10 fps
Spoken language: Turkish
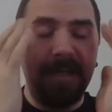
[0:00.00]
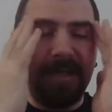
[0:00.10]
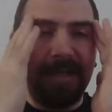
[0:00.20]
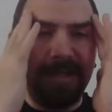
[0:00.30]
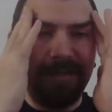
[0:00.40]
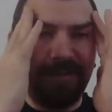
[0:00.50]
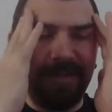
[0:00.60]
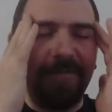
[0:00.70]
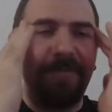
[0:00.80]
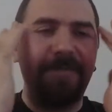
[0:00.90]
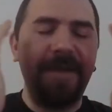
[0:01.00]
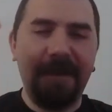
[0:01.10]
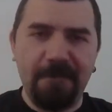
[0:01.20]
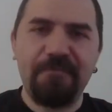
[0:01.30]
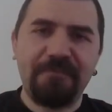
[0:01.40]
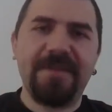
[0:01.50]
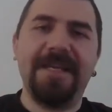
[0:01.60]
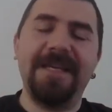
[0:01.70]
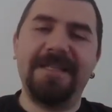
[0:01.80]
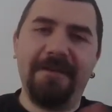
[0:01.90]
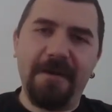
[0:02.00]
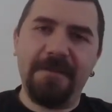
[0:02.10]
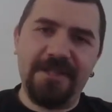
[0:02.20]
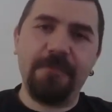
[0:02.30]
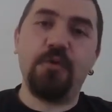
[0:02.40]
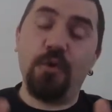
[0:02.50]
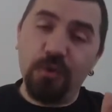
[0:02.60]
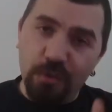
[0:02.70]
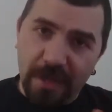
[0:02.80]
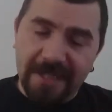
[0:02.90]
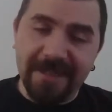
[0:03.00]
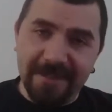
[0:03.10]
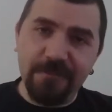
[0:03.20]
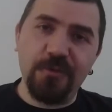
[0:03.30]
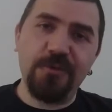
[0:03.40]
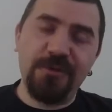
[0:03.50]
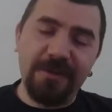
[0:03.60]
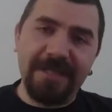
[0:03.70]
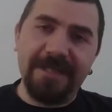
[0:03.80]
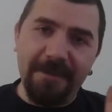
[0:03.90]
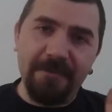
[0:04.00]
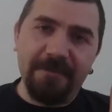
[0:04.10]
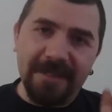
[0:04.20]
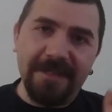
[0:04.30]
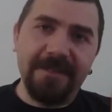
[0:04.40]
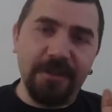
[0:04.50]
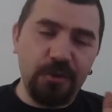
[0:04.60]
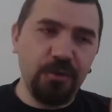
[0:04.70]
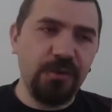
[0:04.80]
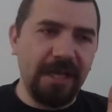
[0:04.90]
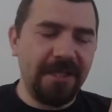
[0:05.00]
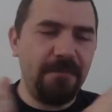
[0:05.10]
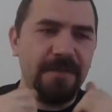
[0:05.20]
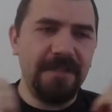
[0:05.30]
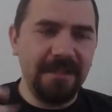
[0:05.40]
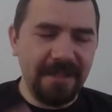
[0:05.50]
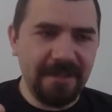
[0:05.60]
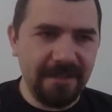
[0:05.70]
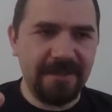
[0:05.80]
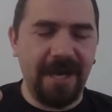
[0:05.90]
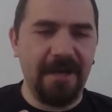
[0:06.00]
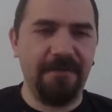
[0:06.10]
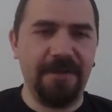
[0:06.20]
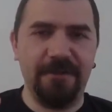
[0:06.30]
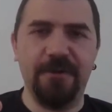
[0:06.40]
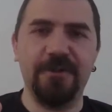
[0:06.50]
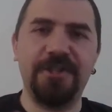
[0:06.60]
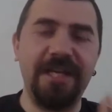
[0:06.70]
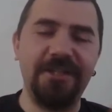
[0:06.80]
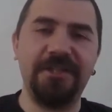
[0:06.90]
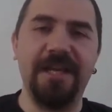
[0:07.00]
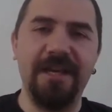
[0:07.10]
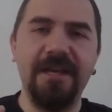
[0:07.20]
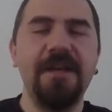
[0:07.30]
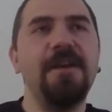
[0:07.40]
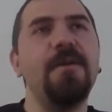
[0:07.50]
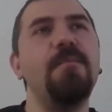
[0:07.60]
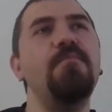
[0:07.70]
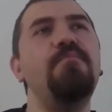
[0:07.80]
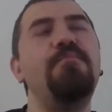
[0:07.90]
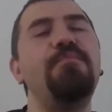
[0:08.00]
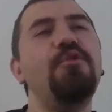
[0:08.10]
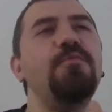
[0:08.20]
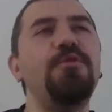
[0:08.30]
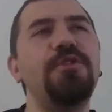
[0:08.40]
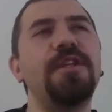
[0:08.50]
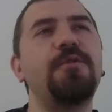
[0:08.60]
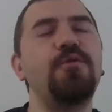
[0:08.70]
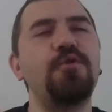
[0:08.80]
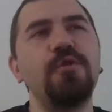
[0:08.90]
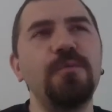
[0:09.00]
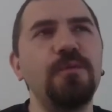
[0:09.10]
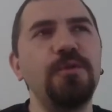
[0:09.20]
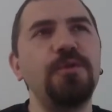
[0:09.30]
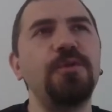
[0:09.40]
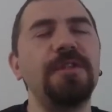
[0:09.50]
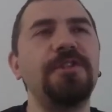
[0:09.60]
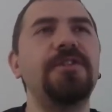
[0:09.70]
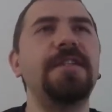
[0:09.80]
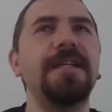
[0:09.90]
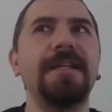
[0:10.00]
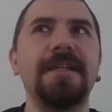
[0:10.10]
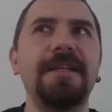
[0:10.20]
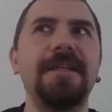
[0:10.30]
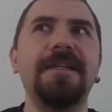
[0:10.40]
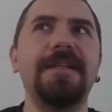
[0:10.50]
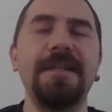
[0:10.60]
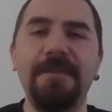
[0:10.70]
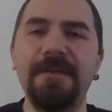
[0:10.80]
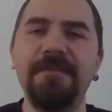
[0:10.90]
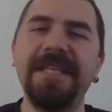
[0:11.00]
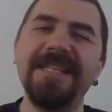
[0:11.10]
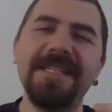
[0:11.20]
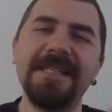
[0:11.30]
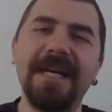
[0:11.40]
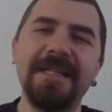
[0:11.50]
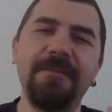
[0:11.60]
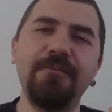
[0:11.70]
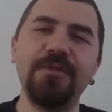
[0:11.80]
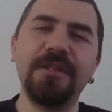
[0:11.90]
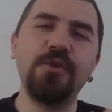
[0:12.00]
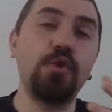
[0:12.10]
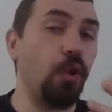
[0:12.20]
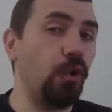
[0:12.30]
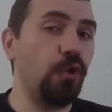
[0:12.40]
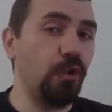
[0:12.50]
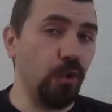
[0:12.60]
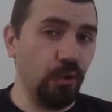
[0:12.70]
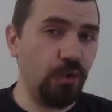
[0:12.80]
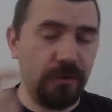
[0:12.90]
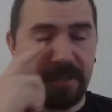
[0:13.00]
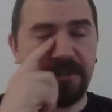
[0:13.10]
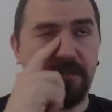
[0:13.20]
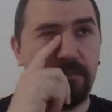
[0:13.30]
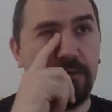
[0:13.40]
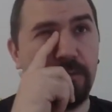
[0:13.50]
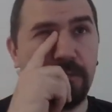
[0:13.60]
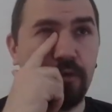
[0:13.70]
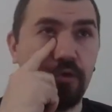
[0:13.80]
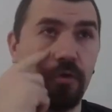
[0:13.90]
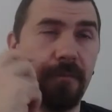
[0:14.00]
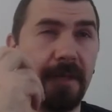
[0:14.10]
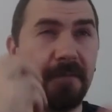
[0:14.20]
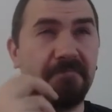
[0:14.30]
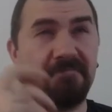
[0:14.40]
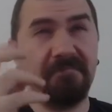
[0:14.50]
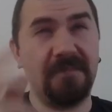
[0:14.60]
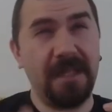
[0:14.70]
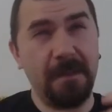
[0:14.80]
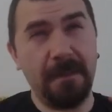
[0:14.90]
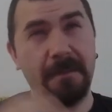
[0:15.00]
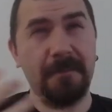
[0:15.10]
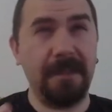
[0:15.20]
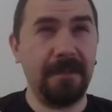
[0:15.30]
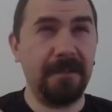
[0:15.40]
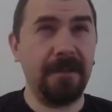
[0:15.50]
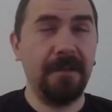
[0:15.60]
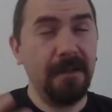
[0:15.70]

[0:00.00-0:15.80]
E, ve e, devam edeceğim. Görüntüden dedim. Görüntüden demem nedeni de şu sanki birini tarif ediyor. Şey işte büyümüş de küçülmüş işte e, ne bileyim derisi zaten bunların solgun olur. Yani şimdi büyük küçülme hmm, tamam belki